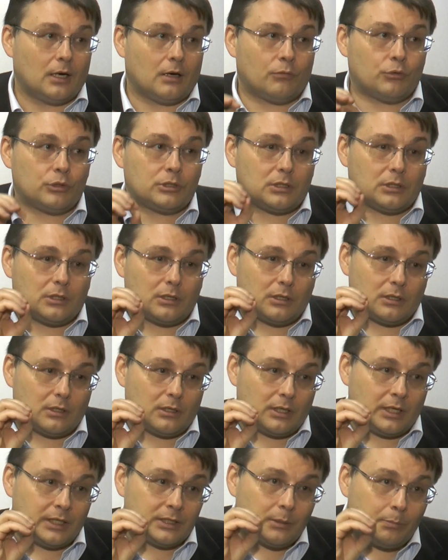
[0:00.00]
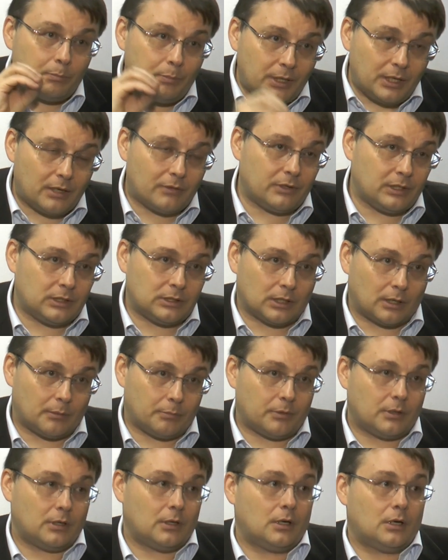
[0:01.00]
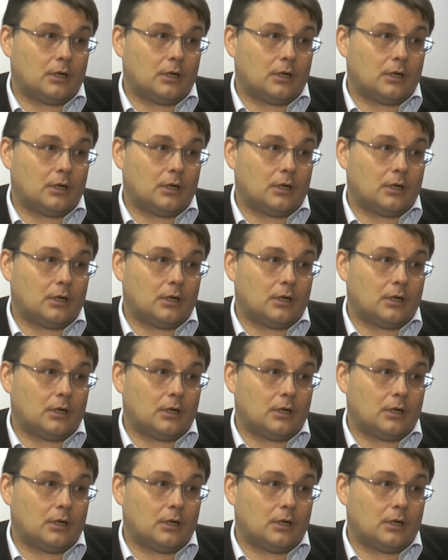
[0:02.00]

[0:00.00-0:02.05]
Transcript: Вот это первый этап.